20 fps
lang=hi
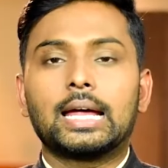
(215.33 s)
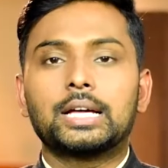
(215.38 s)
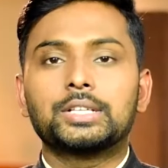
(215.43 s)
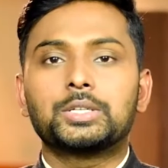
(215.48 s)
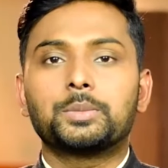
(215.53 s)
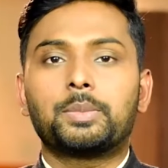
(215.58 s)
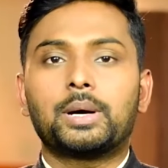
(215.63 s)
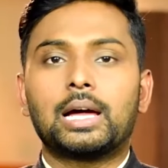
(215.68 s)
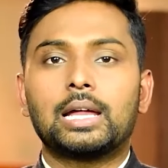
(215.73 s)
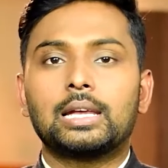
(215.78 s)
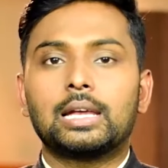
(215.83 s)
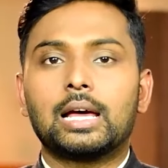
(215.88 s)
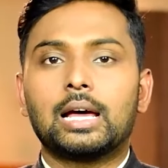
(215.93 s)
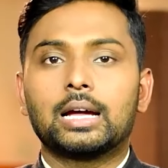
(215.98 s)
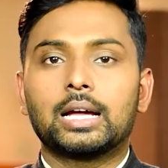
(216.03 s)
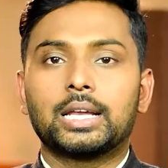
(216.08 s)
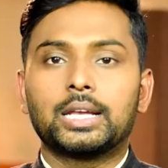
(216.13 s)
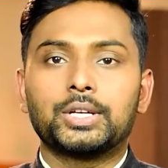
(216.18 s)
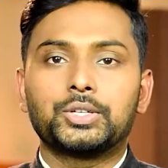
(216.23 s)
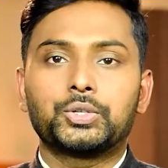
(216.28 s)
राज्यपाल
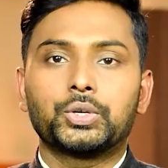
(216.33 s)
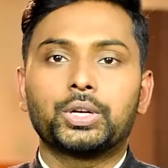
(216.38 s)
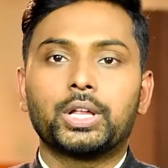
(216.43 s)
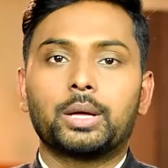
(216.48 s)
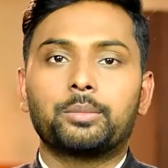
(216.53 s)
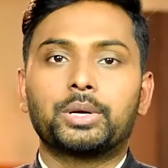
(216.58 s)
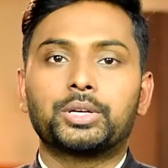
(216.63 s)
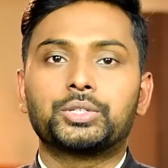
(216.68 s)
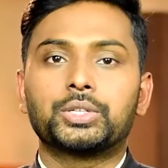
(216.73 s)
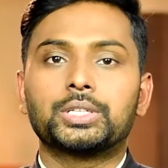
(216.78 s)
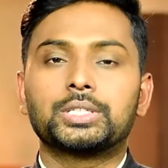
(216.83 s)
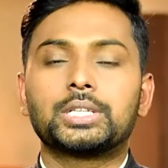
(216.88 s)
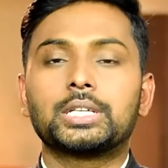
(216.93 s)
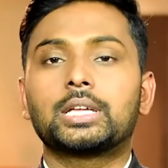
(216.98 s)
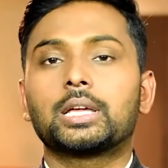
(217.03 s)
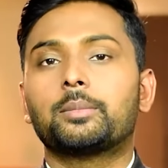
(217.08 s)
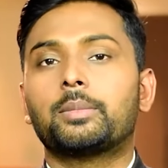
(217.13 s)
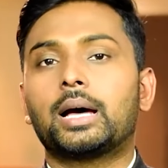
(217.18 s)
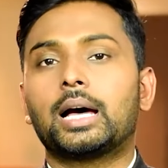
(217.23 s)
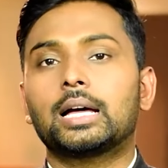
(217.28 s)
ला गणेशन
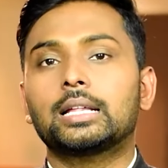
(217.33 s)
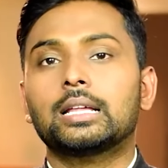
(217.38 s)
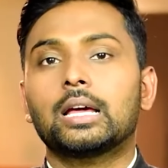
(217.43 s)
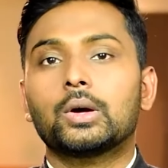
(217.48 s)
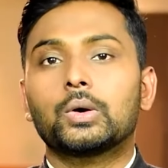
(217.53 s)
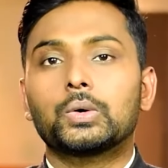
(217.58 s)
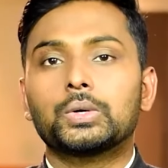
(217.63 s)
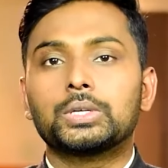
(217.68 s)
इमरजेंसी के बाद